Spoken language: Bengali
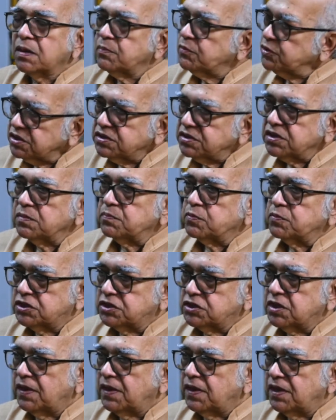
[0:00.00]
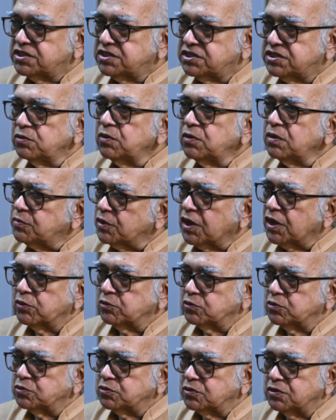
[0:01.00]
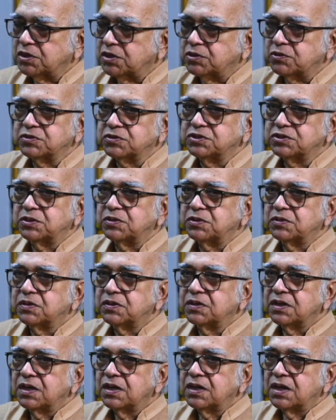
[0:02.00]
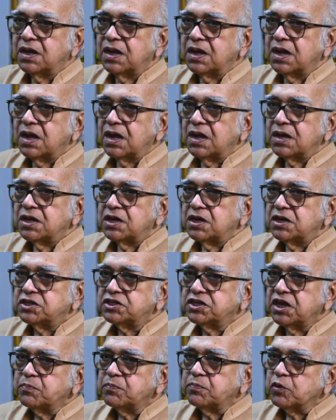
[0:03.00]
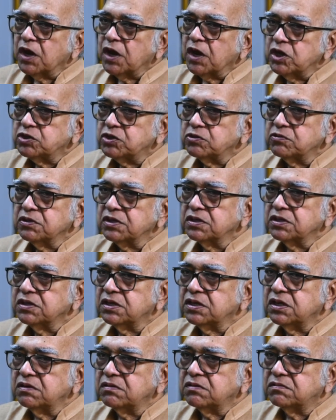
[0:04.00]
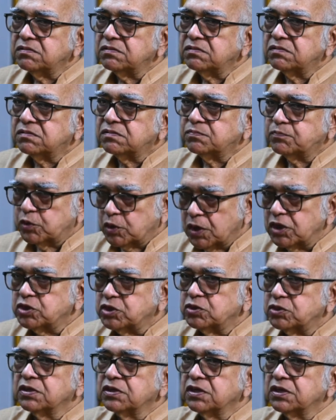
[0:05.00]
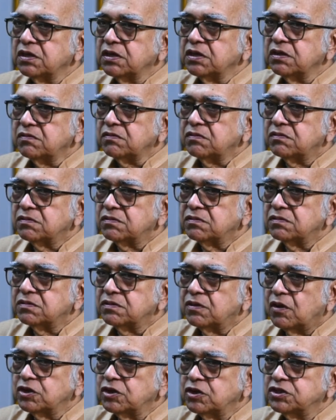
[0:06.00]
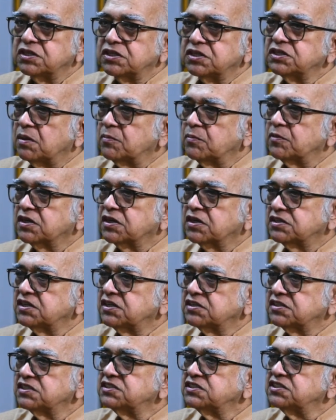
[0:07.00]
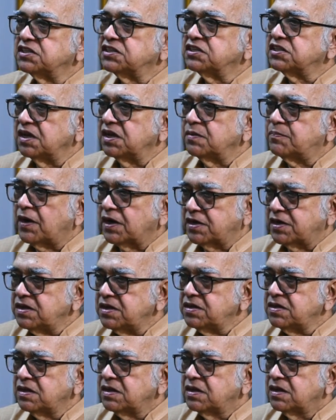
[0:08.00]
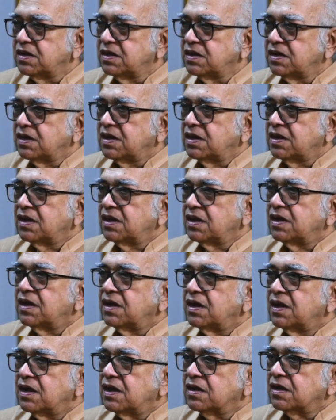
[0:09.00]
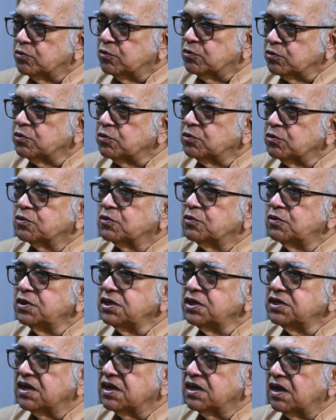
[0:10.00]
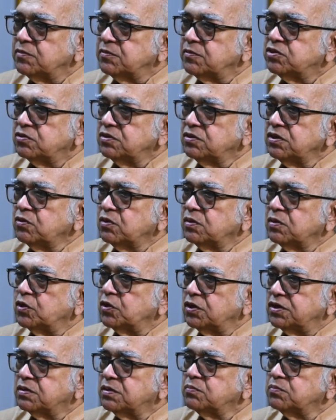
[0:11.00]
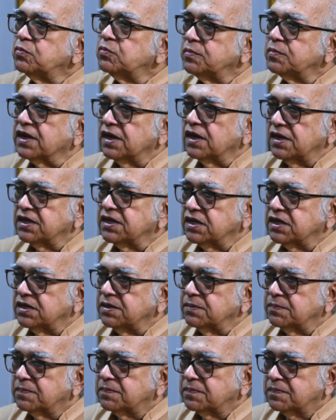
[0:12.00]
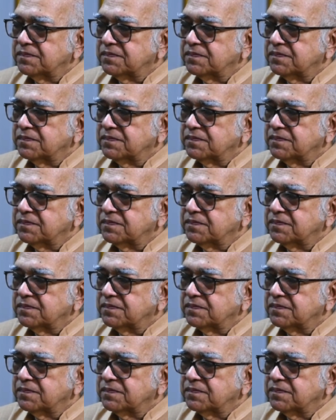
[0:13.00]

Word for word: তার মধ্যে তিন পয়সা পালা ছিল এবং আরও দুটো নাটক ছিল সেই প্রকাশককে প্রকাশককে অজিতেশ আমার কাছে একটা চিঠি দিয়ে পাঠান একটা অনুরোধ করে যে আমি যদি ওই বইটার ভূমিকা লিখি